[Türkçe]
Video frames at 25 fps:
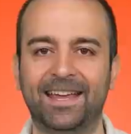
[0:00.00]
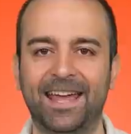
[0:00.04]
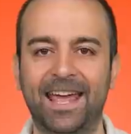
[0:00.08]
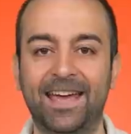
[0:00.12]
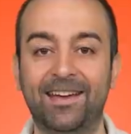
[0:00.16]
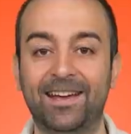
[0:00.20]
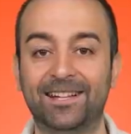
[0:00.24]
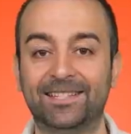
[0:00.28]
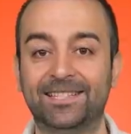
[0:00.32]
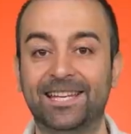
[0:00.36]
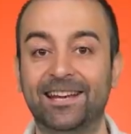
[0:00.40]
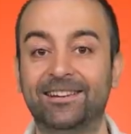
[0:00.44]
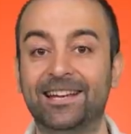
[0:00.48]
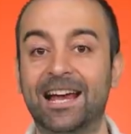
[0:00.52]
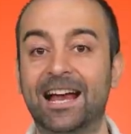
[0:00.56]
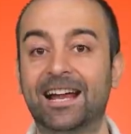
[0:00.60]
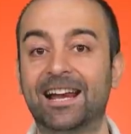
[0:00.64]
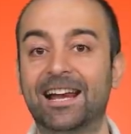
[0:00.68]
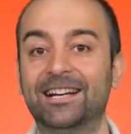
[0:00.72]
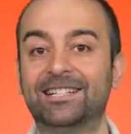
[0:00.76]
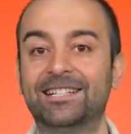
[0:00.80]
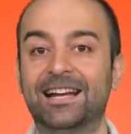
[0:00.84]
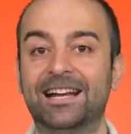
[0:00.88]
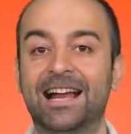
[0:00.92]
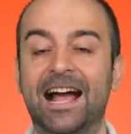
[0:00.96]
Evet sevgili
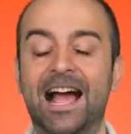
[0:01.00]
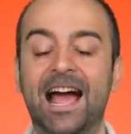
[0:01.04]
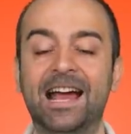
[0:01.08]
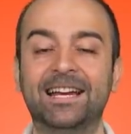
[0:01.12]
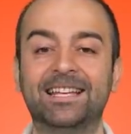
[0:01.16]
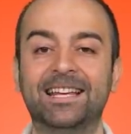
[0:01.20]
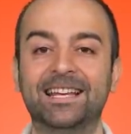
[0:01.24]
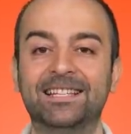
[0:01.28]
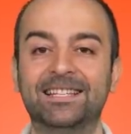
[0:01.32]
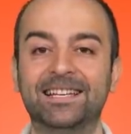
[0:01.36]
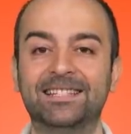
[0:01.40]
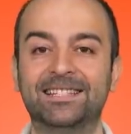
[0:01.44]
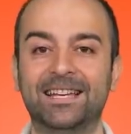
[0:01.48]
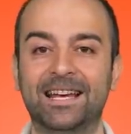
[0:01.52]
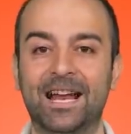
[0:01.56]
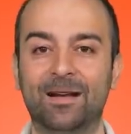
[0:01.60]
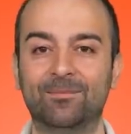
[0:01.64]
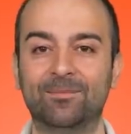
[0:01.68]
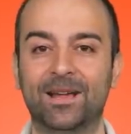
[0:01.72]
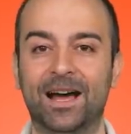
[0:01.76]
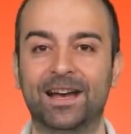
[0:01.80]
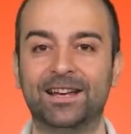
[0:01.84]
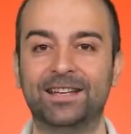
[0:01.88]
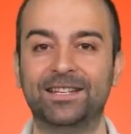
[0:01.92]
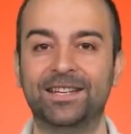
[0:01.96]
arkadaşlar herkese
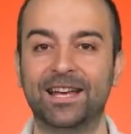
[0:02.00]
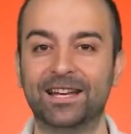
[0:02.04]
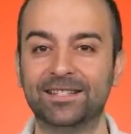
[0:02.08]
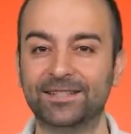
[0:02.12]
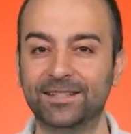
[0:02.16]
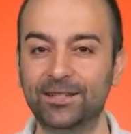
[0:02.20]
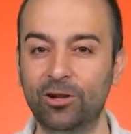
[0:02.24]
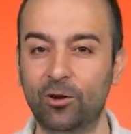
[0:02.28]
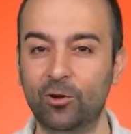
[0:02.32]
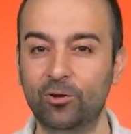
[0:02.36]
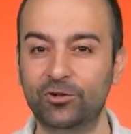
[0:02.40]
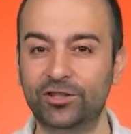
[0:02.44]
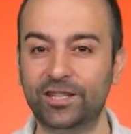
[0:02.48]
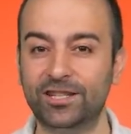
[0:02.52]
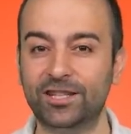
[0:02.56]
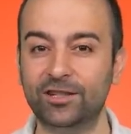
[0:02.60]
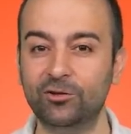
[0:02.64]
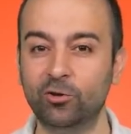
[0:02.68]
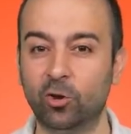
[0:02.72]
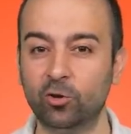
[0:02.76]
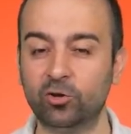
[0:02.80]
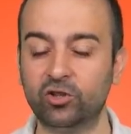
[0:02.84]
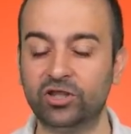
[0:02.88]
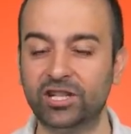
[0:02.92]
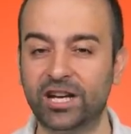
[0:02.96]
selamlar. Yazılı
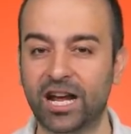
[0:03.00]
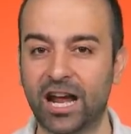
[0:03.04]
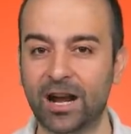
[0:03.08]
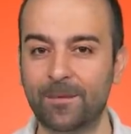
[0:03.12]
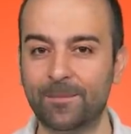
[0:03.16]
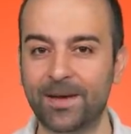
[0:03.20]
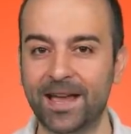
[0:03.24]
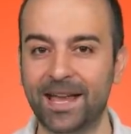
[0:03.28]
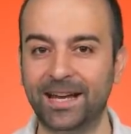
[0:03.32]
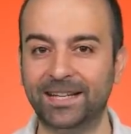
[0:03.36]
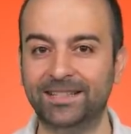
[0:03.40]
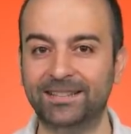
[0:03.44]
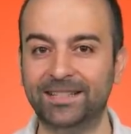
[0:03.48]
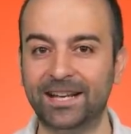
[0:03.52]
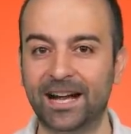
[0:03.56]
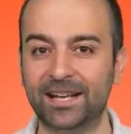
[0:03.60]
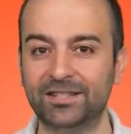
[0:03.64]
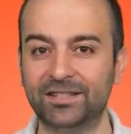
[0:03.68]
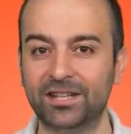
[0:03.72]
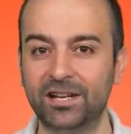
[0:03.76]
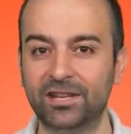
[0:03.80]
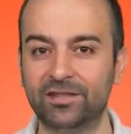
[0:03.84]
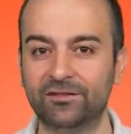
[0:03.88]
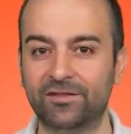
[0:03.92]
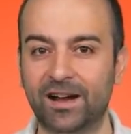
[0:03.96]
öncesi not çıkarmaya
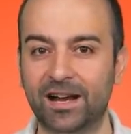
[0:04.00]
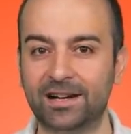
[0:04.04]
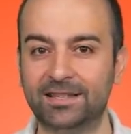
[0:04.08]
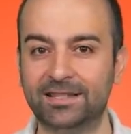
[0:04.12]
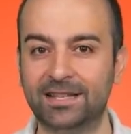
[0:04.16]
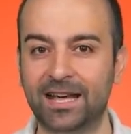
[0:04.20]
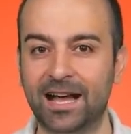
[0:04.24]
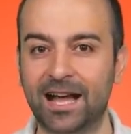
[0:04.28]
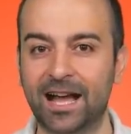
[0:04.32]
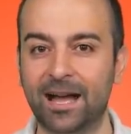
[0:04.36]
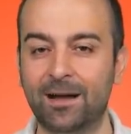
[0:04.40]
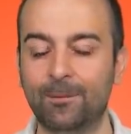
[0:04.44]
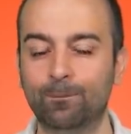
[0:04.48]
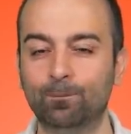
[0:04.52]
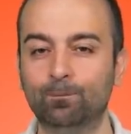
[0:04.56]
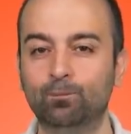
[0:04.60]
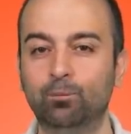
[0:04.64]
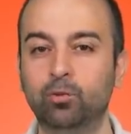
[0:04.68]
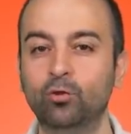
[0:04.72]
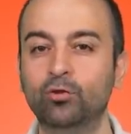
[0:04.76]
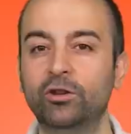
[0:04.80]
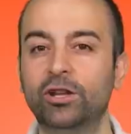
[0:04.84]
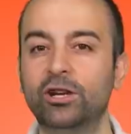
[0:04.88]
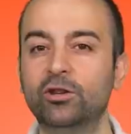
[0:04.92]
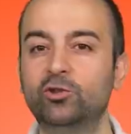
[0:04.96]
ihtiyacınız varsa
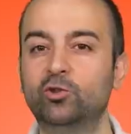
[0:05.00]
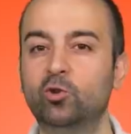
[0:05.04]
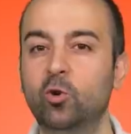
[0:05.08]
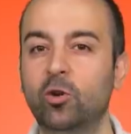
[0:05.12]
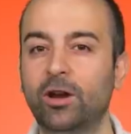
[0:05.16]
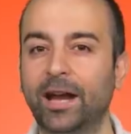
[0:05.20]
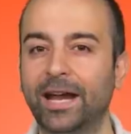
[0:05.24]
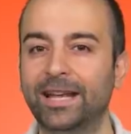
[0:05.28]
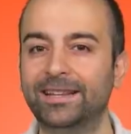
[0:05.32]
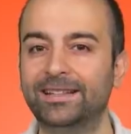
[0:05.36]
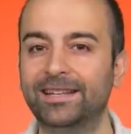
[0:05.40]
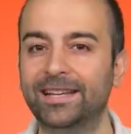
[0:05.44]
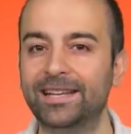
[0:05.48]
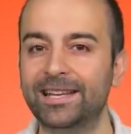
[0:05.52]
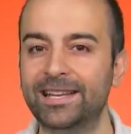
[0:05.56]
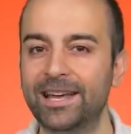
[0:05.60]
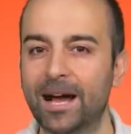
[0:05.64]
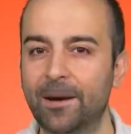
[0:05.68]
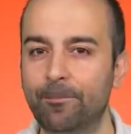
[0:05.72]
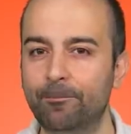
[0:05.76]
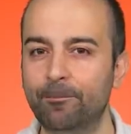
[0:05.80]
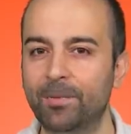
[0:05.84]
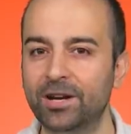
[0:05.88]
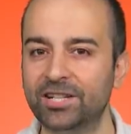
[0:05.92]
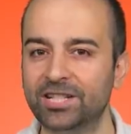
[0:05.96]
bunları çok etkili
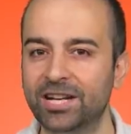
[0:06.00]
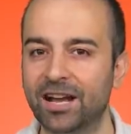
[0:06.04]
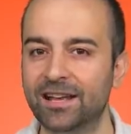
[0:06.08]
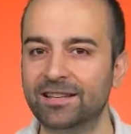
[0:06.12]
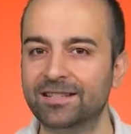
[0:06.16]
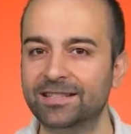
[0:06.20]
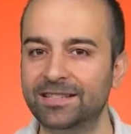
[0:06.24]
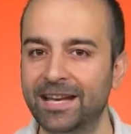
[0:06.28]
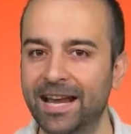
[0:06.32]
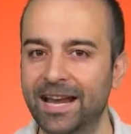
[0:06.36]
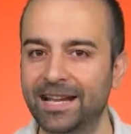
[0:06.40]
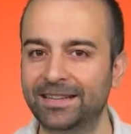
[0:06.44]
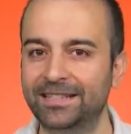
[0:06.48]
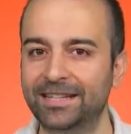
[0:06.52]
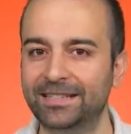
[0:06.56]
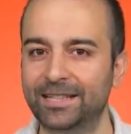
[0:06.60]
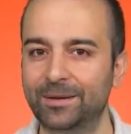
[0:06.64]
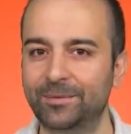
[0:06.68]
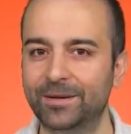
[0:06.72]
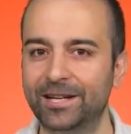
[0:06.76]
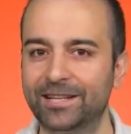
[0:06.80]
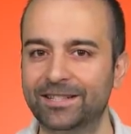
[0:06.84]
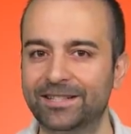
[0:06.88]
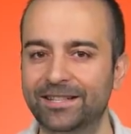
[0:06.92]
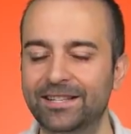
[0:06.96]
yapma şansını elde
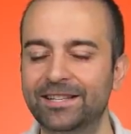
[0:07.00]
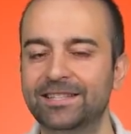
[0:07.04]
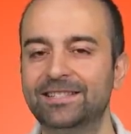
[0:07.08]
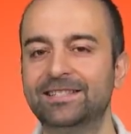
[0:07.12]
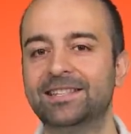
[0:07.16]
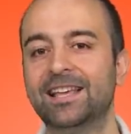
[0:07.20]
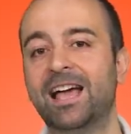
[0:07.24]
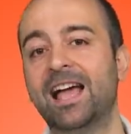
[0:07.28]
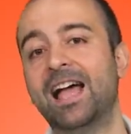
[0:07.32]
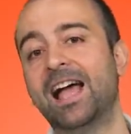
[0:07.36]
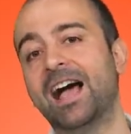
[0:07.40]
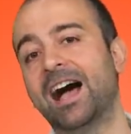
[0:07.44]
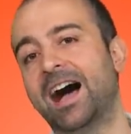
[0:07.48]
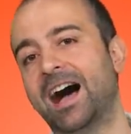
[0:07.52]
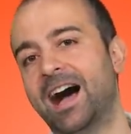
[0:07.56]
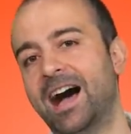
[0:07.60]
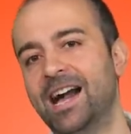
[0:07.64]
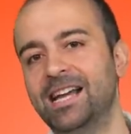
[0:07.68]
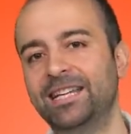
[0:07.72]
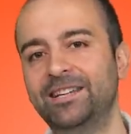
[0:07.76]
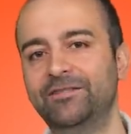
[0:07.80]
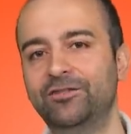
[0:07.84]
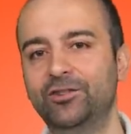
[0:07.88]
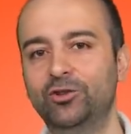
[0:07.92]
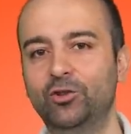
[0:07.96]
edebilirsiniz.
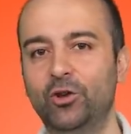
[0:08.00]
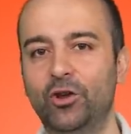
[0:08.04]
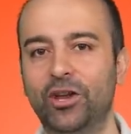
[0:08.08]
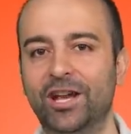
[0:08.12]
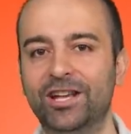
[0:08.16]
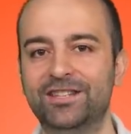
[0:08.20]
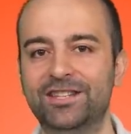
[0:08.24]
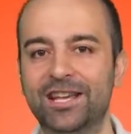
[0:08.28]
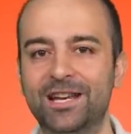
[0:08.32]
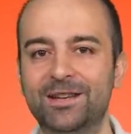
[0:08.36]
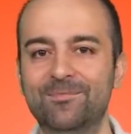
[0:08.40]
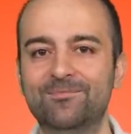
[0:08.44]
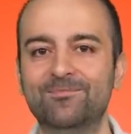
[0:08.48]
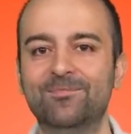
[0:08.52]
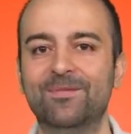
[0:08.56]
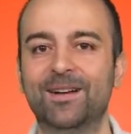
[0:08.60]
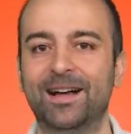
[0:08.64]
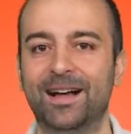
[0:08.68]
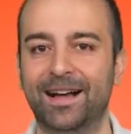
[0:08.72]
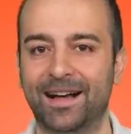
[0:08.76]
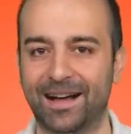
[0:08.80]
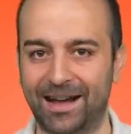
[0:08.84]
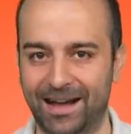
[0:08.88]
Haydi videoya geçelim